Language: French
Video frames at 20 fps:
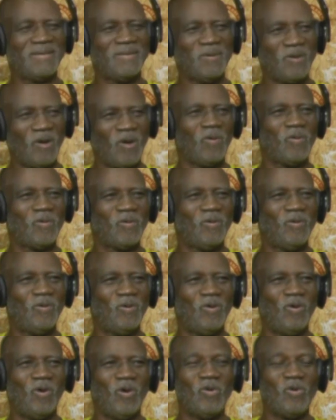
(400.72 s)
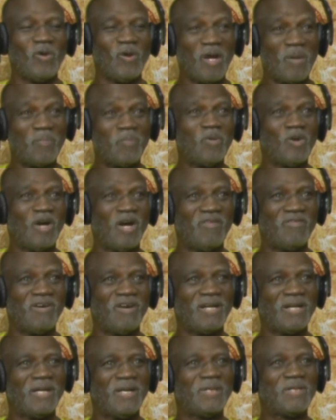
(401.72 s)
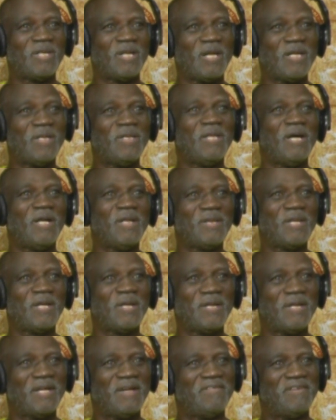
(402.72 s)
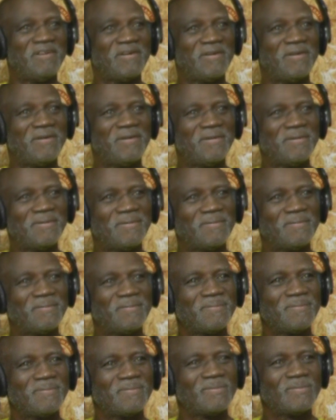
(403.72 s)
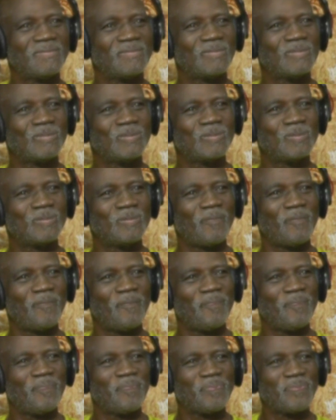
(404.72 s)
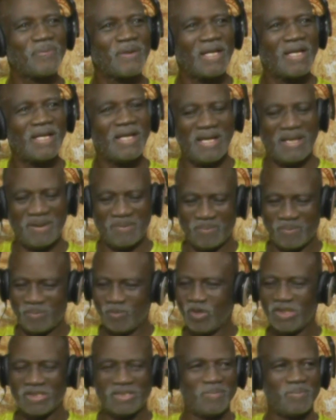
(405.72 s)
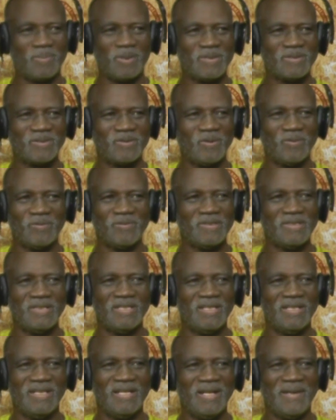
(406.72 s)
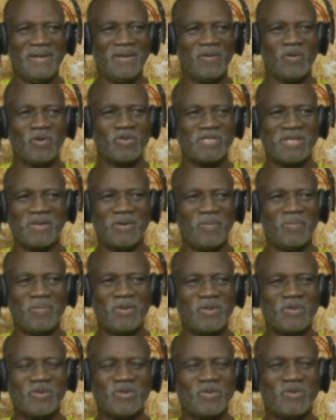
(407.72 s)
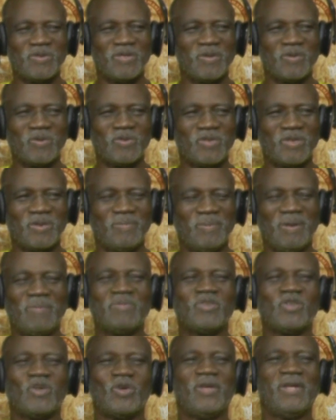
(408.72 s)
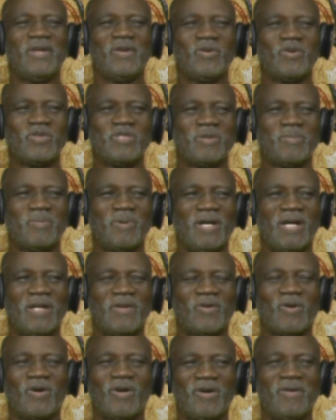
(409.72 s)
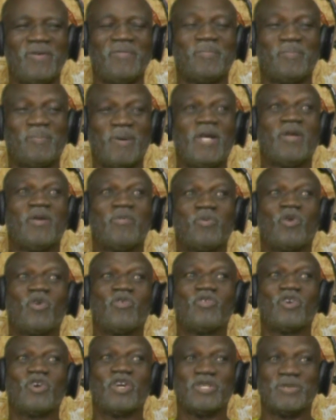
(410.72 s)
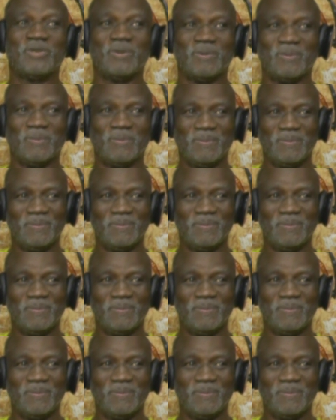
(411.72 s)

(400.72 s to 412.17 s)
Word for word: Donc, on aurait pu avoir un terrain d'entente avec eux. Vous pensez qu'on peut négocier avec eux eh, Moi, je pense qu'on la, peut toujours négocier, même si on ne négocie pas, en tout cas, hmm. pas de provocation.